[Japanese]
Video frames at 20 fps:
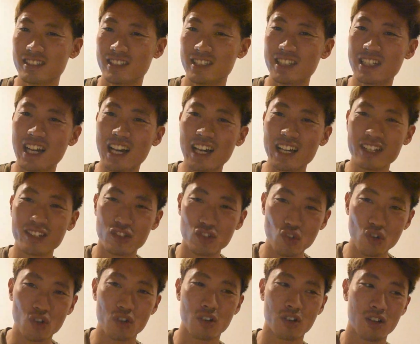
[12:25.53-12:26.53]
意外
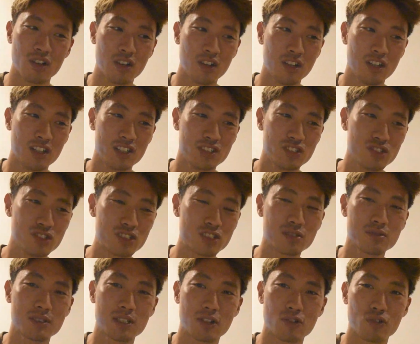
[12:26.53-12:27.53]
と
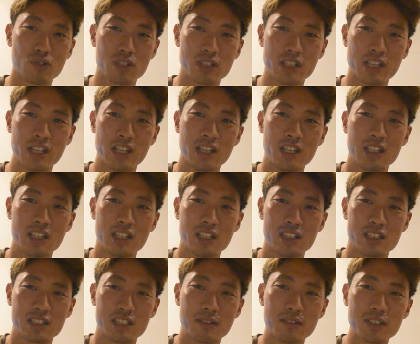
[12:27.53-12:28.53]
YouTube ではこうやって
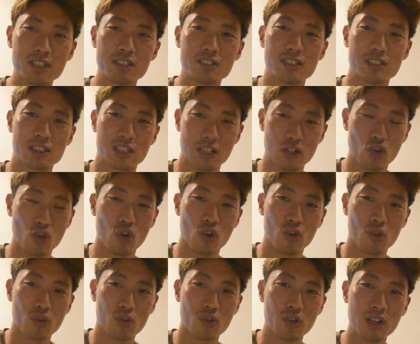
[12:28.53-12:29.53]
喋ってるんですけ
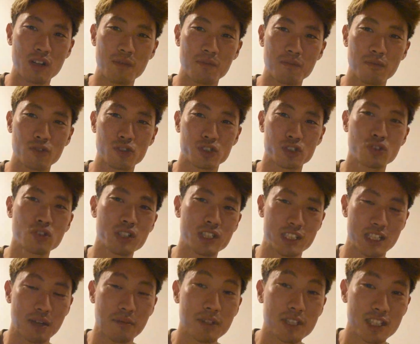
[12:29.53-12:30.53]
ど、これもう一人で
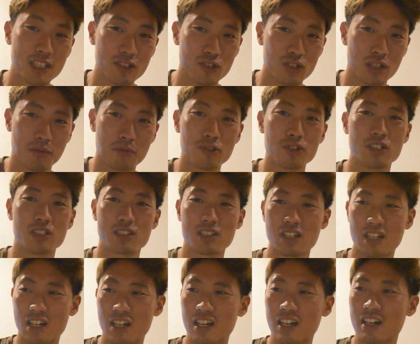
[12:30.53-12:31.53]
喋ってるようなもんです
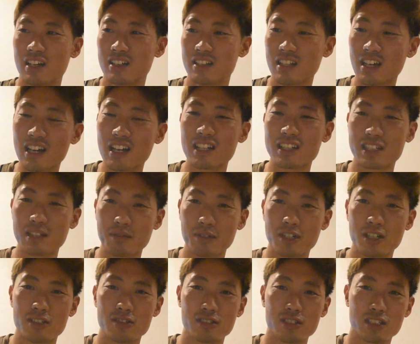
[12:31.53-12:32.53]
から、だから喋
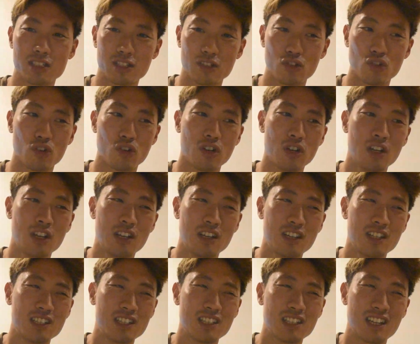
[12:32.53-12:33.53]
れるんですけど、
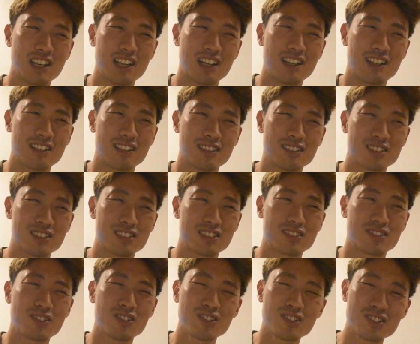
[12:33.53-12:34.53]

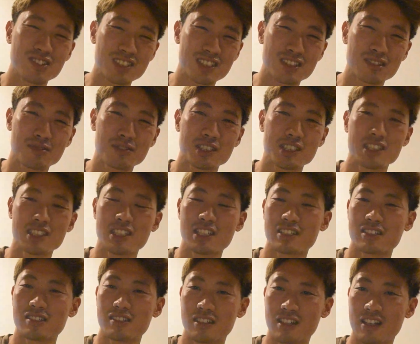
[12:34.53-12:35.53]
本当人見知りなん
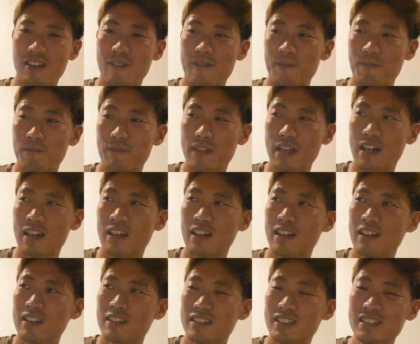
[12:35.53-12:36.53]
ですよね。
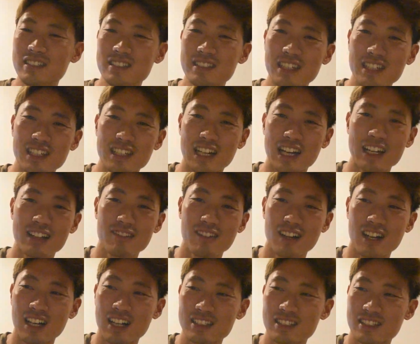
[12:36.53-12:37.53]
全然会
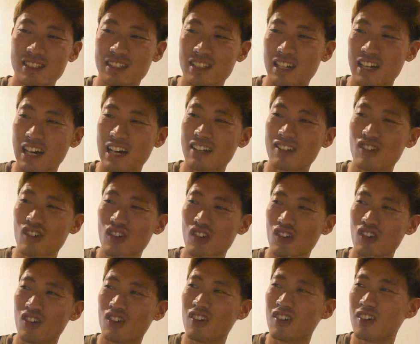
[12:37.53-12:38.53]
話が、あ
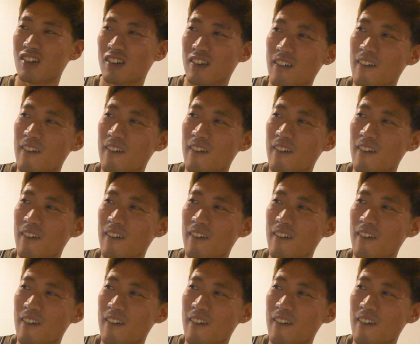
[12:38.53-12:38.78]
の、